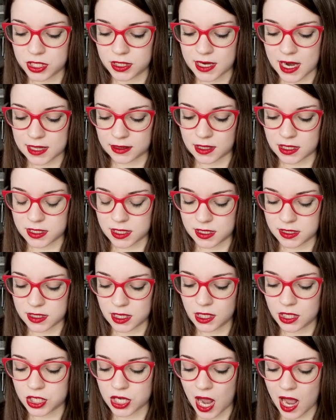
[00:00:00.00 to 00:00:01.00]
idrata senza
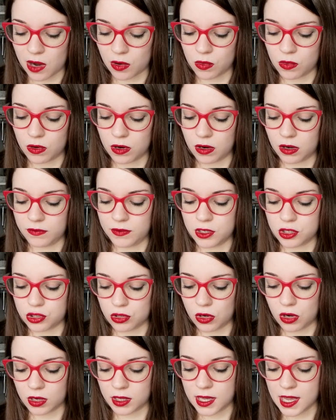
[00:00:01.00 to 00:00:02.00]
risciacquo,
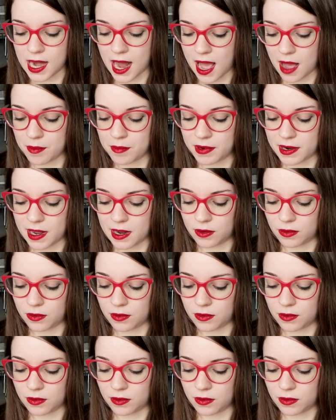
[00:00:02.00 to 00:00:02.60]
viso, occhi, labbra,